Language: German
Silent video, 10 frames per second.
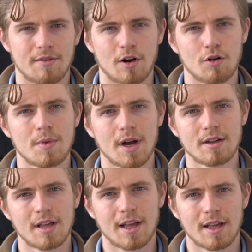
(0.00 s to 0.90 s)
warum
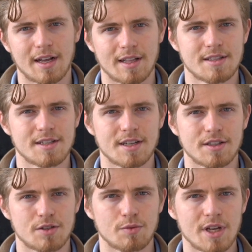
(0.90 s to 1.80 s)
er ganz
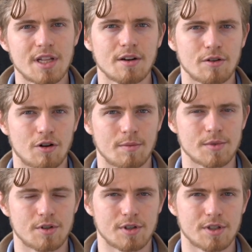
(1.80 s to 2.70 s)
sicher zu Ihnen
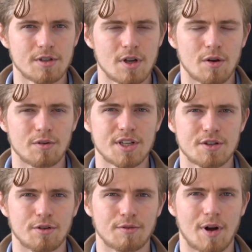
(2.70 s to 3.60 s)
kommen sollte und
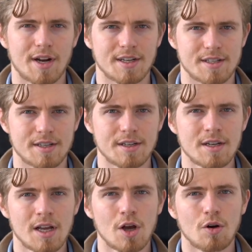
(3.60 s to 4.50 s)
nicht irgendwo anders hin.